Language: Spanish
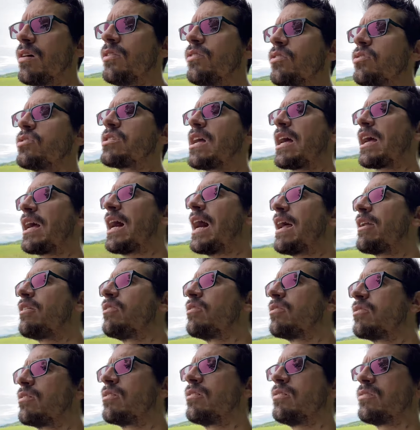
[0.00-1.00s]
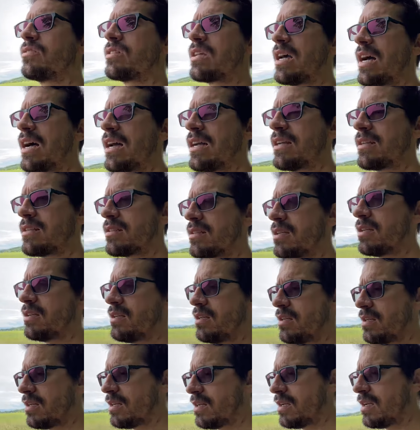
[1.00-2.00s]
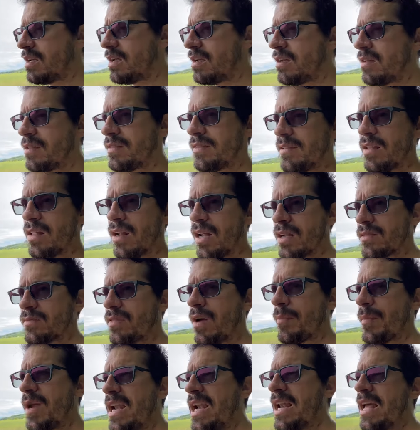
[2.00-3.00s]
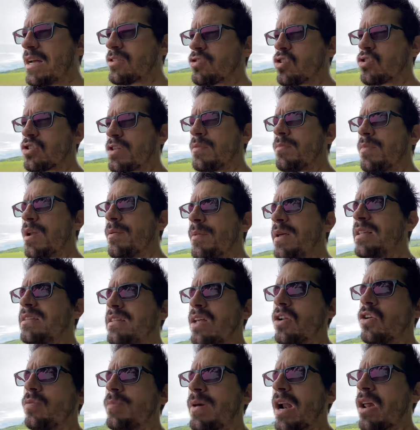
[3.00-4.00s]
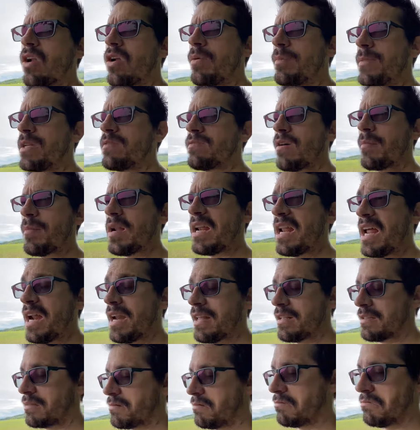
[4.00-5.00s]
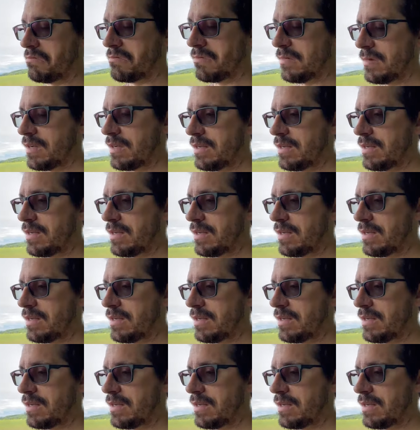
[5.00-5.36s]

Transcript: Cuando sacaron cosas de las familias o simplemente nombraron a mis familiares.